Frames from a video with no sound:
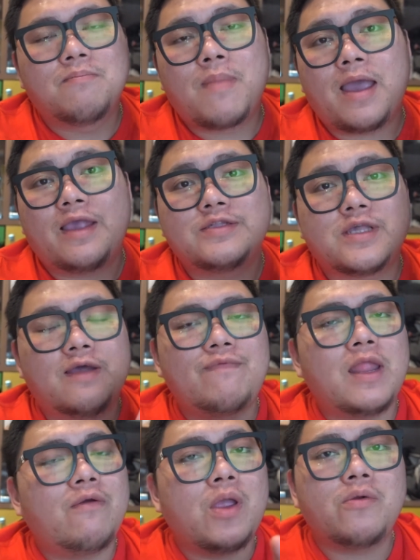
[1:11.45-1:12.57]
My Surf
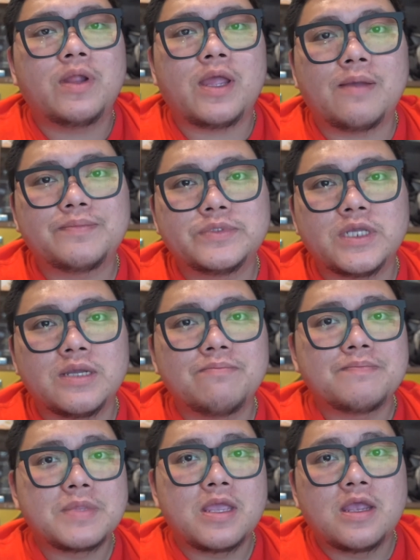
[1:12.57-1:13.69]
Level นะครับซึ่ง
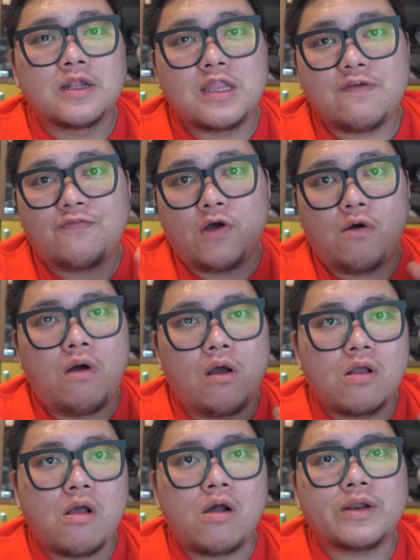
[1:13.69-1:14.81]
Default ของ
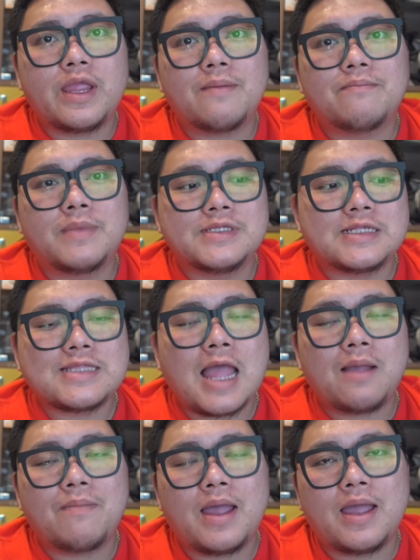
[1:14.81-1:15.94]
กล้องเนี่ยมันจะตั้ง
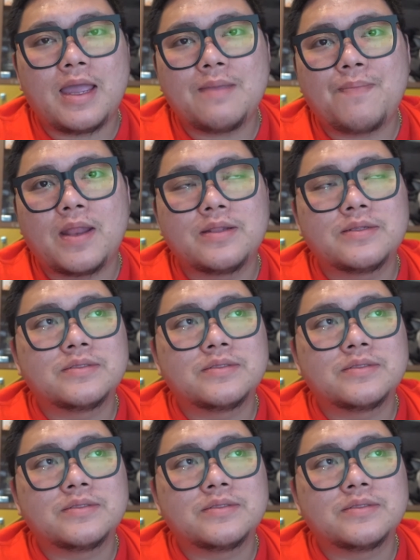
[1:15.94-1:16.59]
มาให้เป็น